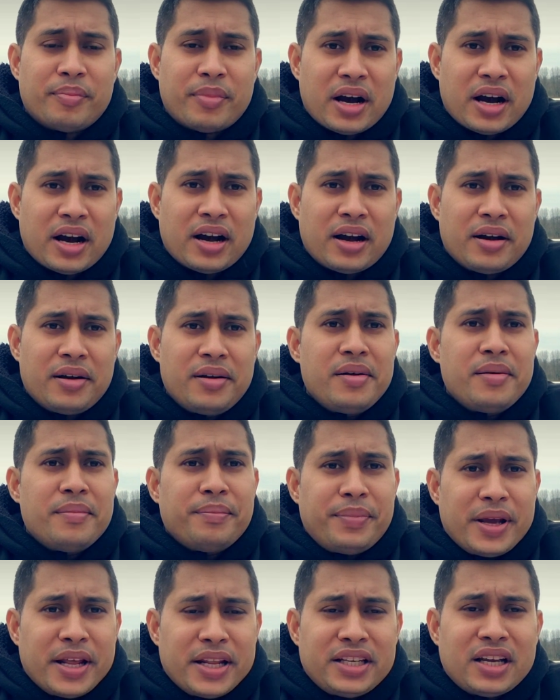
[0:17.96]
বা
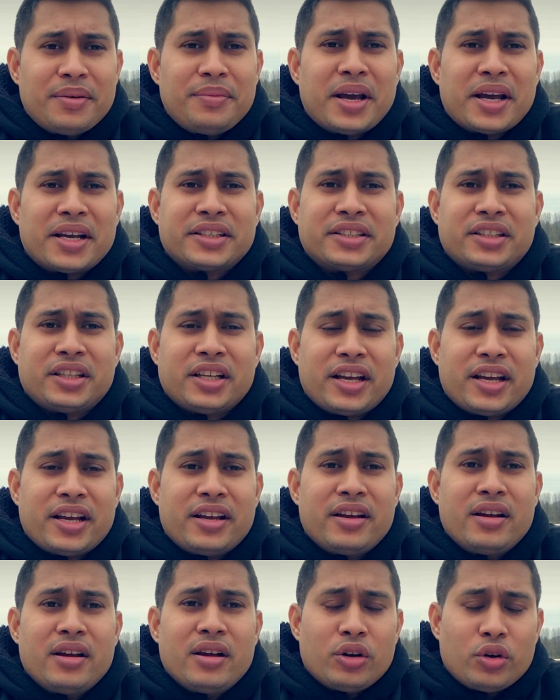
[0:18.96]
বেলজিয়ামে আসতে
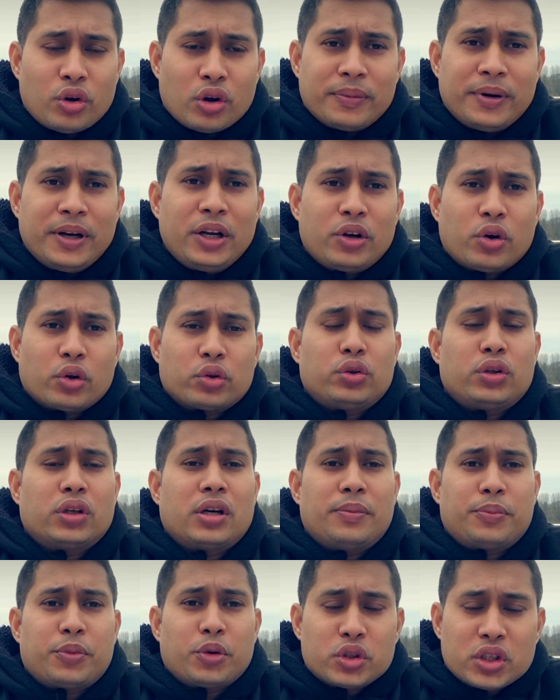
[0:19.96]
নর্মালি কত
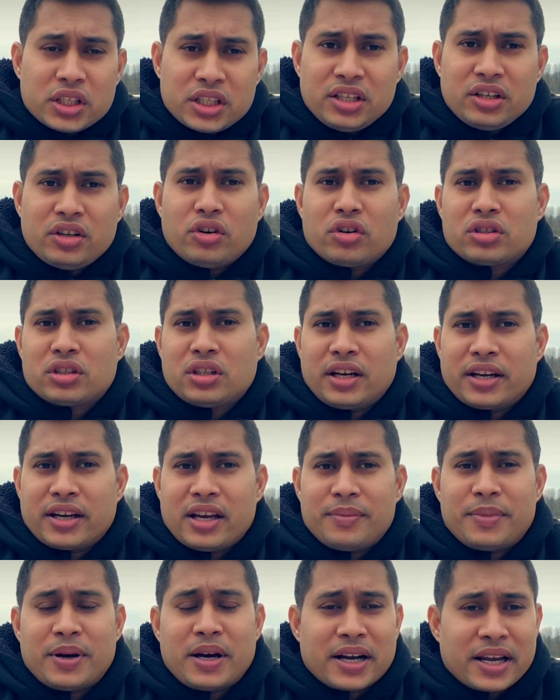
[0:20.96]
টাকা প্রসেসিং কস্ট লাগে
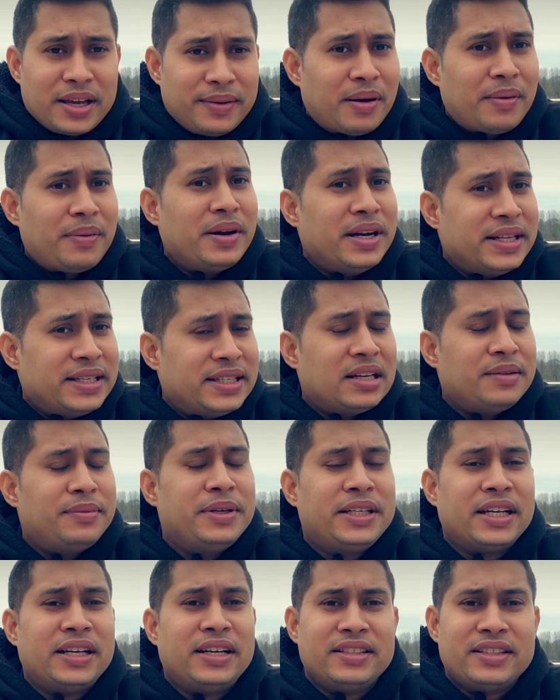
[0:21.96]
বা কীভাবে নিজের
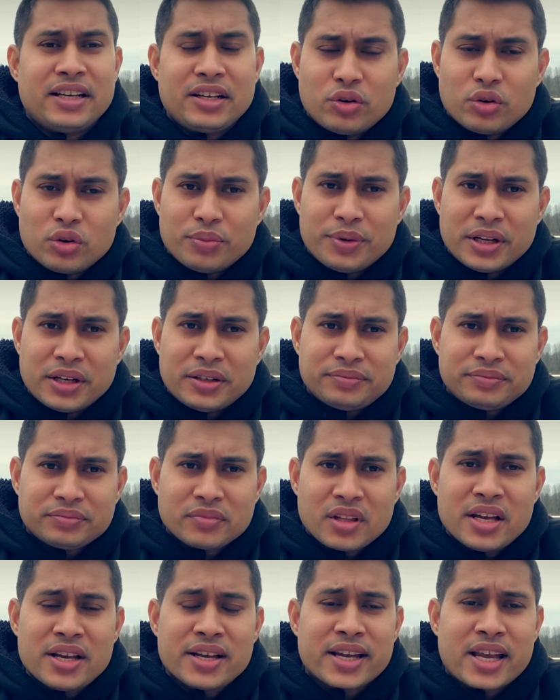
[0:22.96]
ভিসা নিজেই করবেন
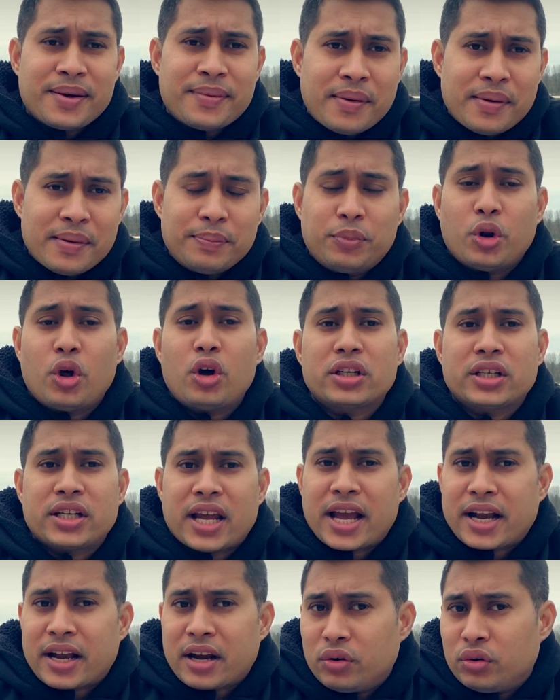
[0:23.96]
কীভাবে ব্লকড
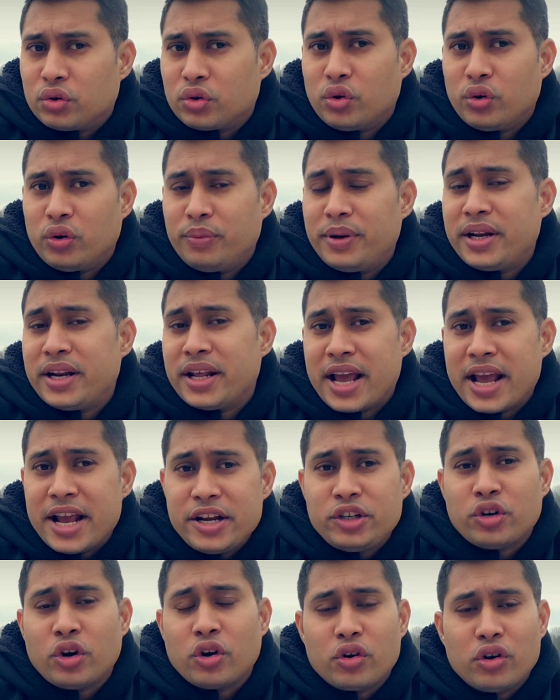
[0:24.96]
অ্যাকাউন্ট খুলবেন এই
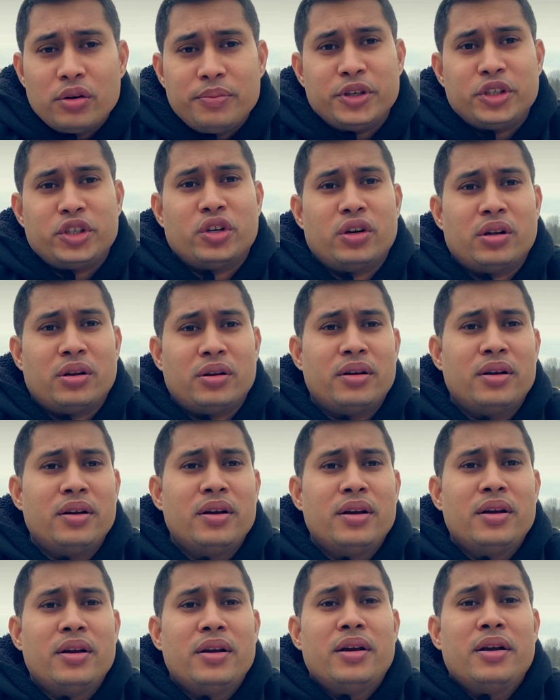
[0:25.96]
সকল বিষয়ের
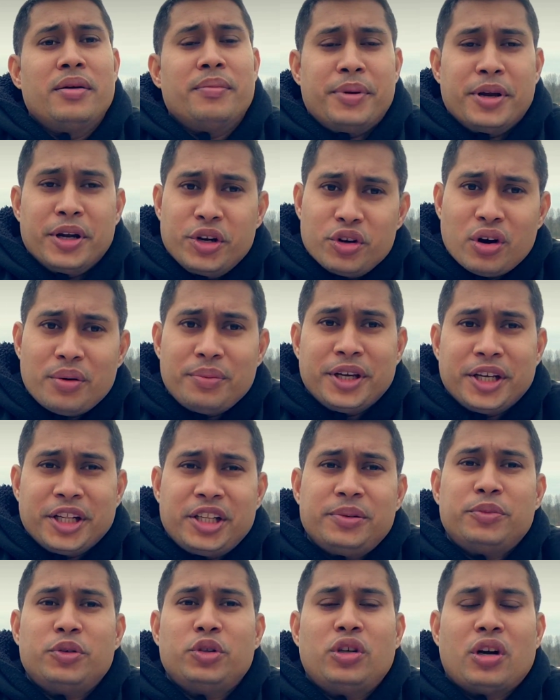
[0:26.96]
ভিডিও আমি
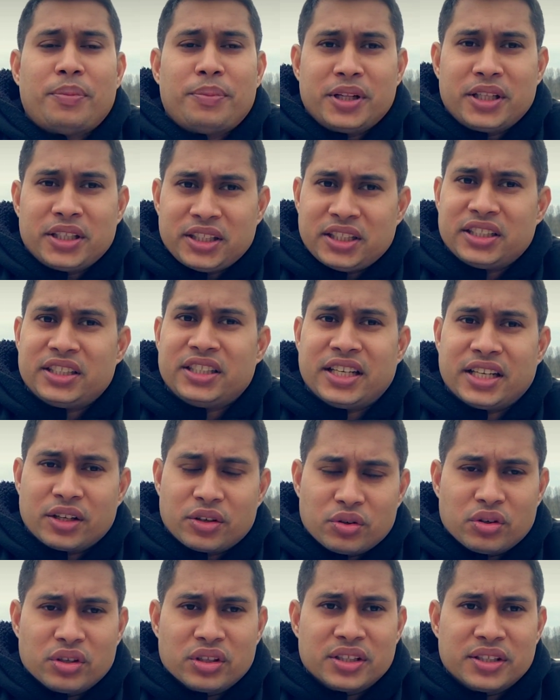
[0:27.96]
ইতিমধ্যে আপনাদের সাথে শেয়ার
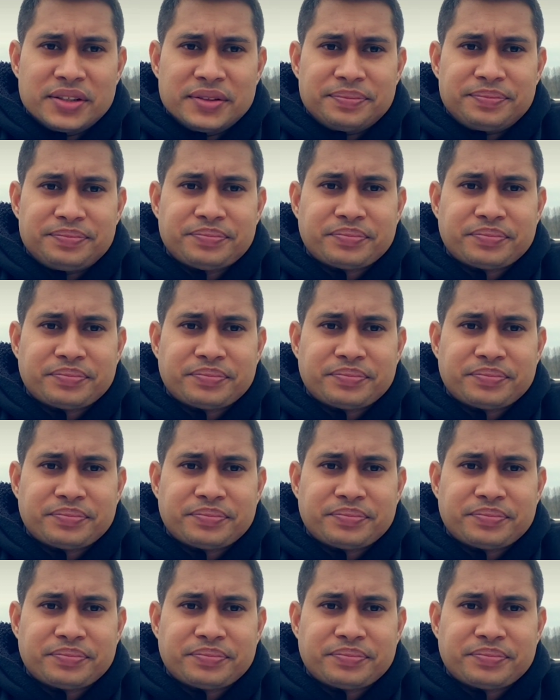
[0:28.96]
করেছি